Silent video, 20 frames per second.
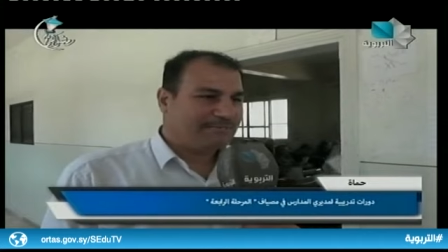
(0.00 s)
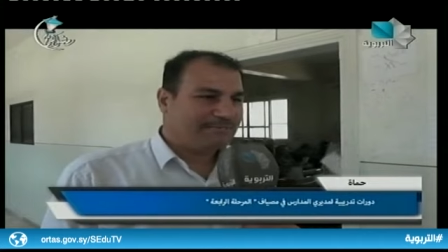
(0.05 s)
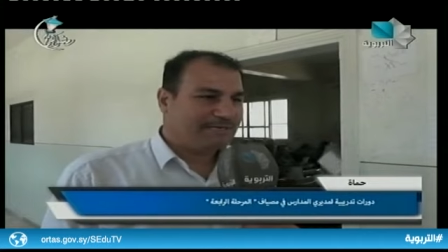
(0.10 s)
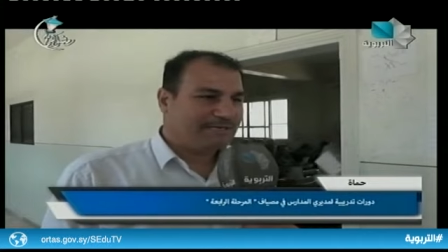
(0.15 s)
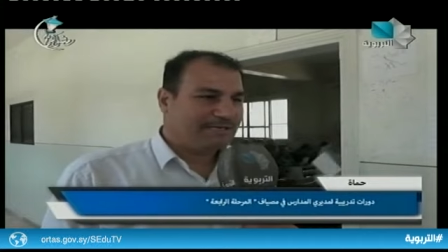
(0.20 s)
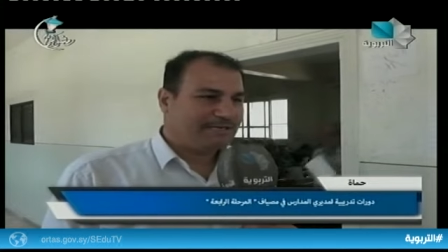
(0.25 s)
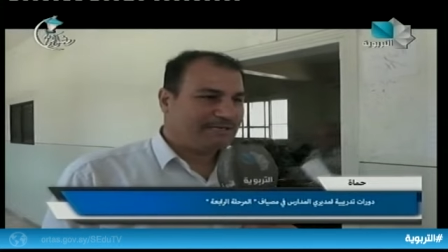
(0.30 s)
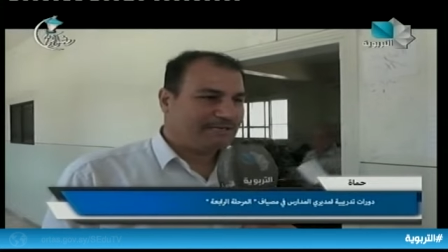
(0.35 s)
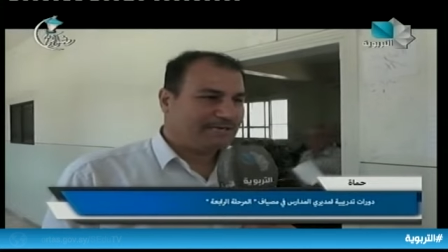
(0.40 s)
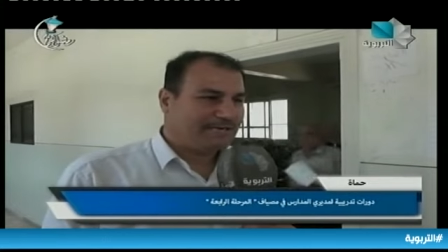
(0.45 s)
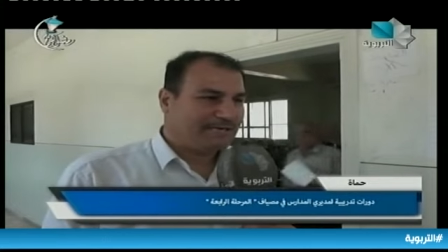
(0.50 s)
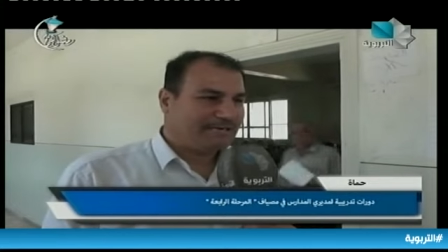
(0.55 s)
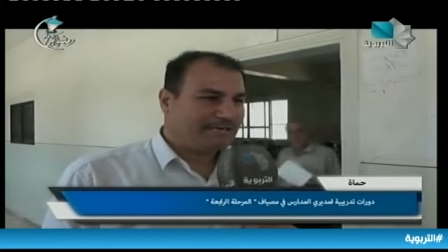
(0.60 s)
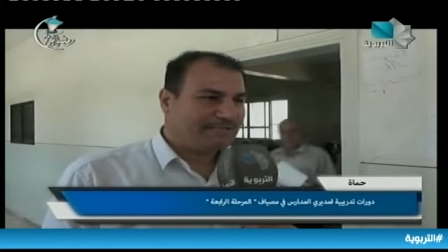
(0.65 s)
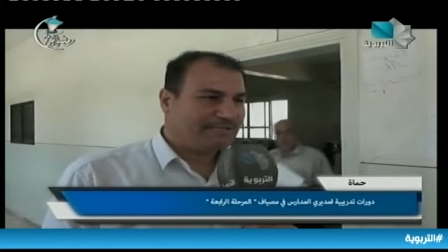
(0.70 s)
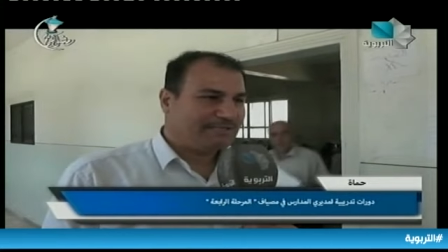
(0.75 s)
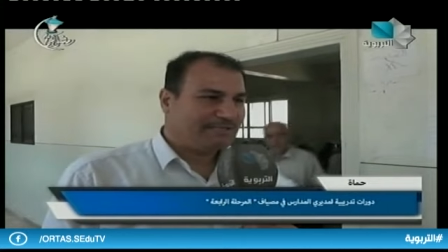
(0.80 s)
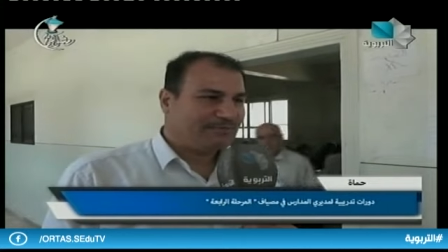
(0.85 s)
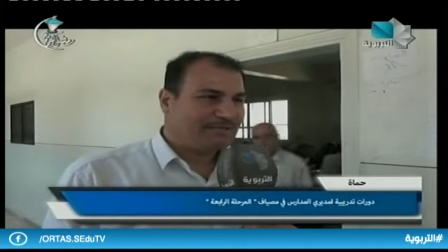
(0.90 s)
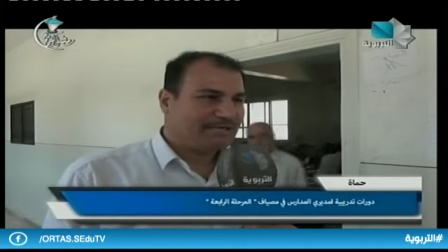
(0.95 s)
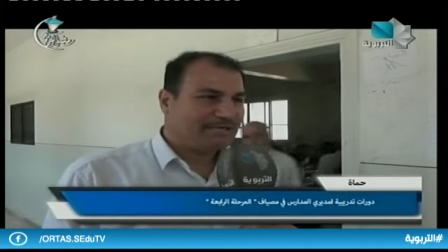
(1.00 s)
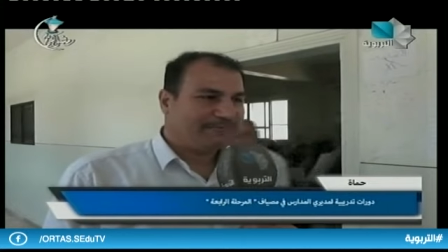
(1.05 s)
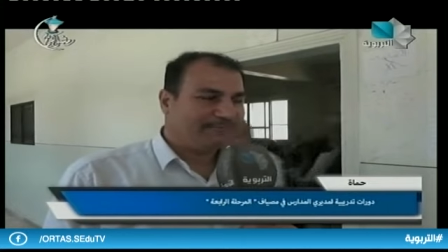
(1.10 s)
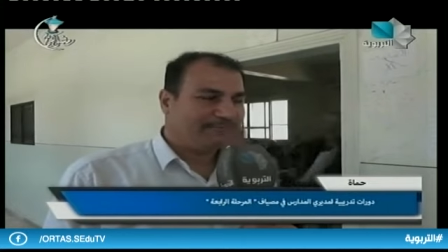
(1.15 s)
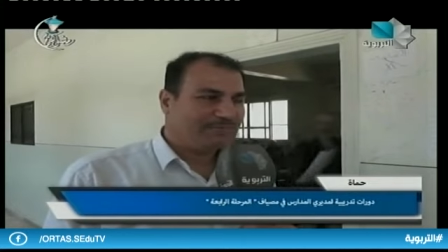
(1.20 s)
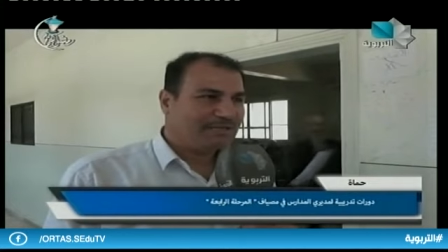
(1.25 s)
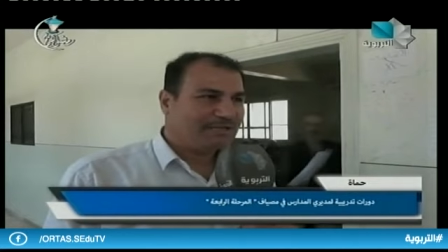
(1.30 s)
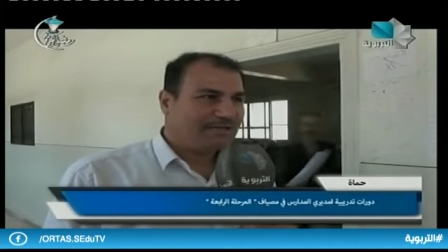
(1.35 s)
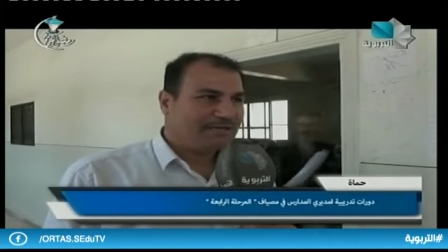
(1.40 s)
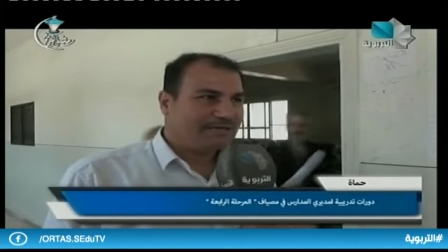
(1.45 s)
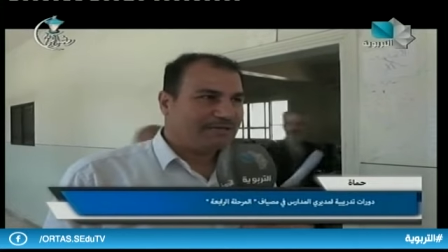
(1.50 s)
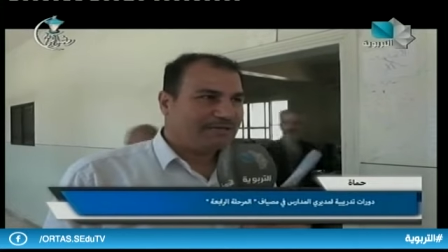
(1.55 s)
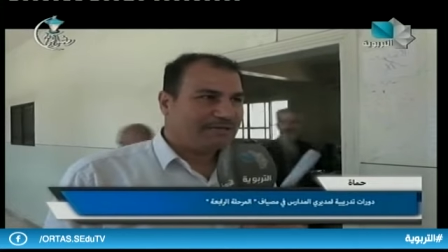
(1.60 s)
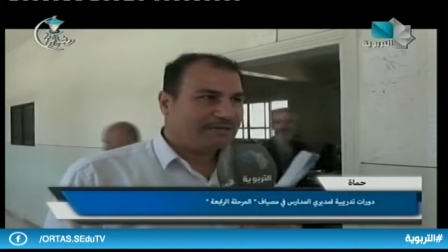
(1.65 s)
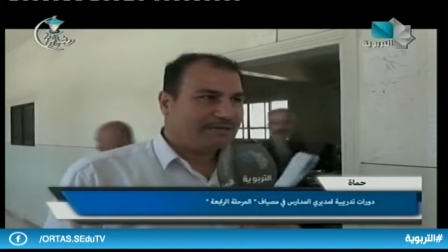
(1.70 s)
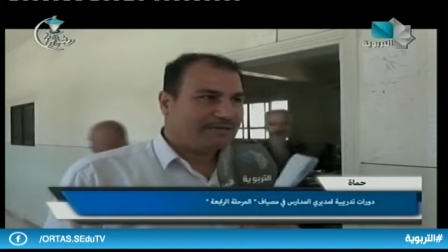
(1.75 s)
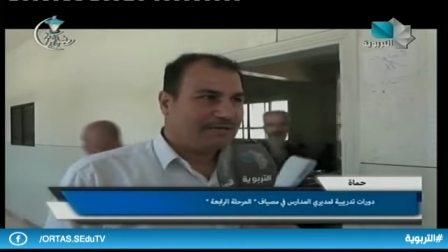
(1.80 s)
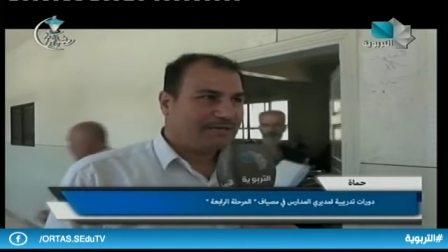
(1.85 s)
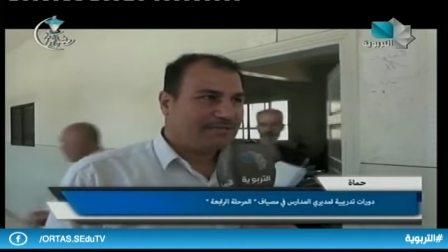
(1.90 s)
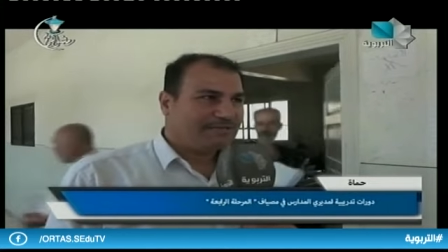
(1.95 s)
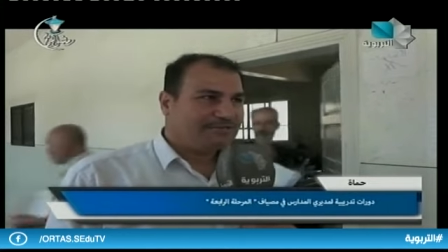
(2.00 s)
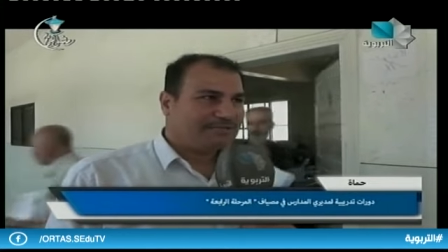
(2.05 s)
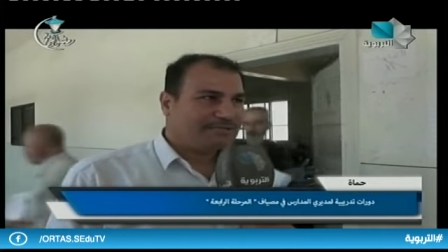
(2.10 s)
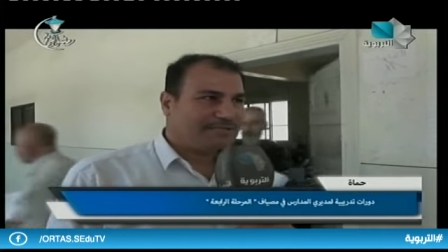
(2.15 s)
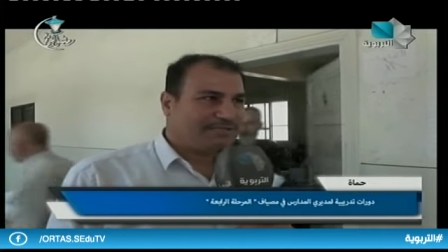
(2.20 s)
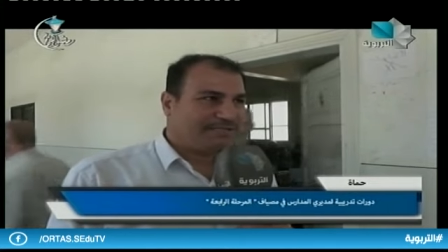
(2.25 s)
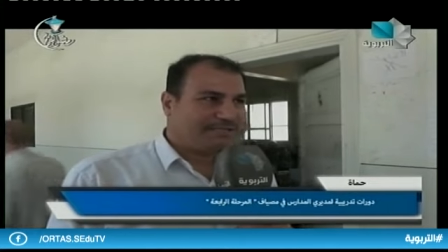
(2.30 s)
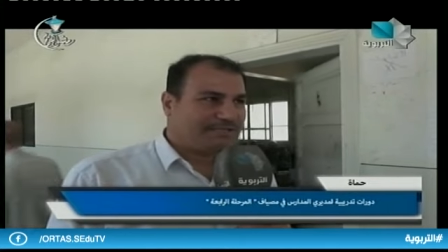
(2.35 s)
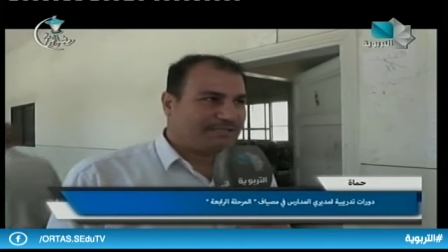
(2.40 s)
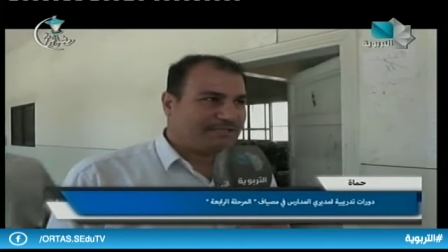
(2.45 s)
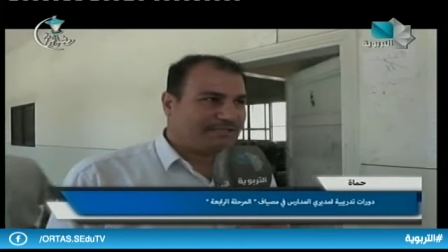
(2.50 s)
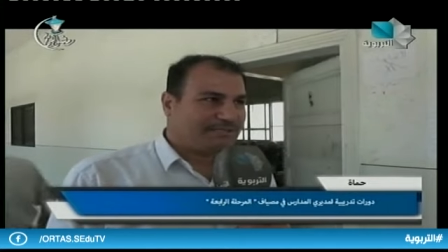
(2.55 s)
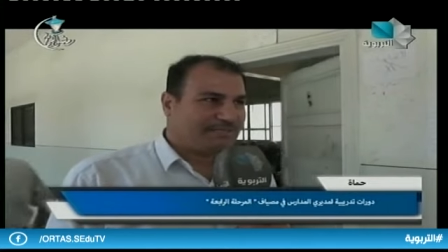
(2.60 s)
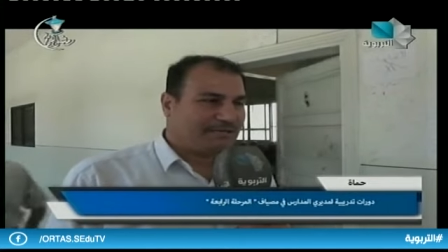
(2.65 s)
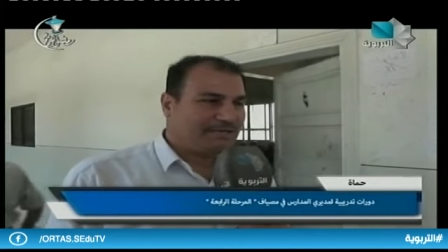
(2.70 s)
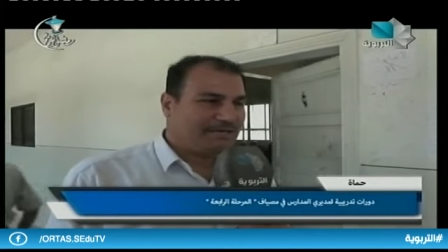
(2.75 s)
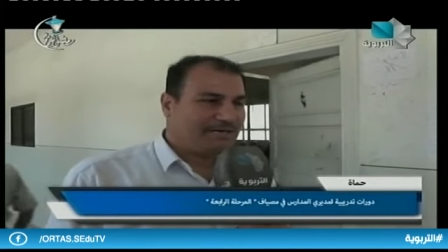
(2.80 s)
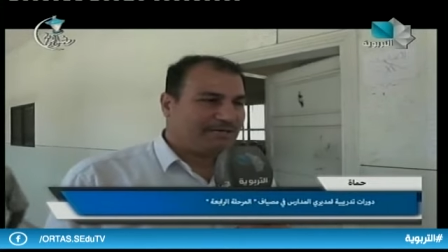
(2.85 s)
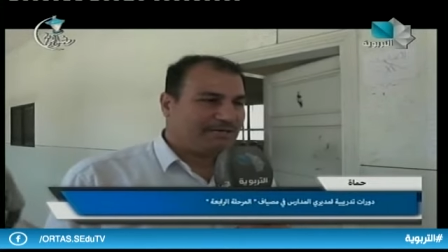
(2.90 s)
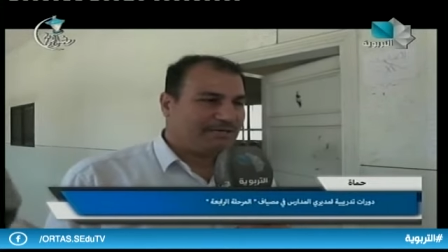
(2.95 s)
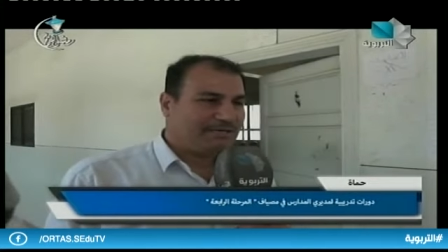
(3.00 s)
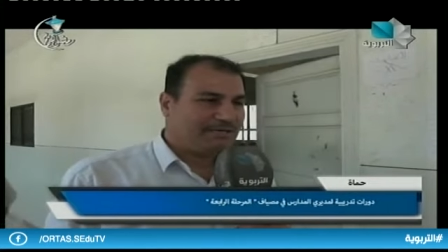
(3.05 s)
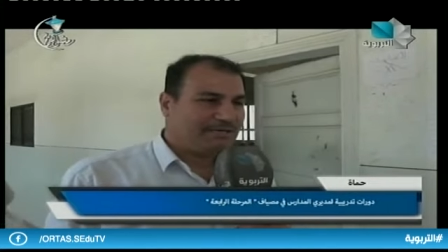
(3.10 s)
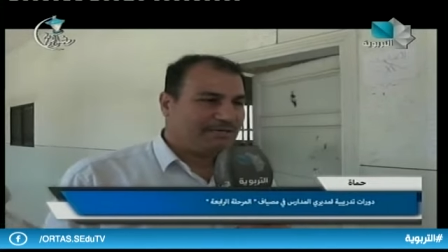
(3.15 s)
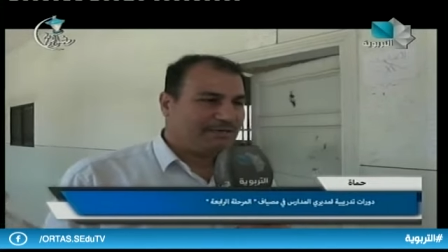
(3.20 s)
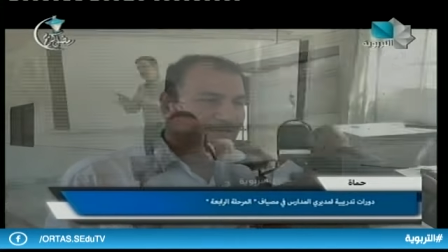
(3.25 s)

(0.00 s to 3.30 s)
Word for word: من الدورة راح نجري الاختبار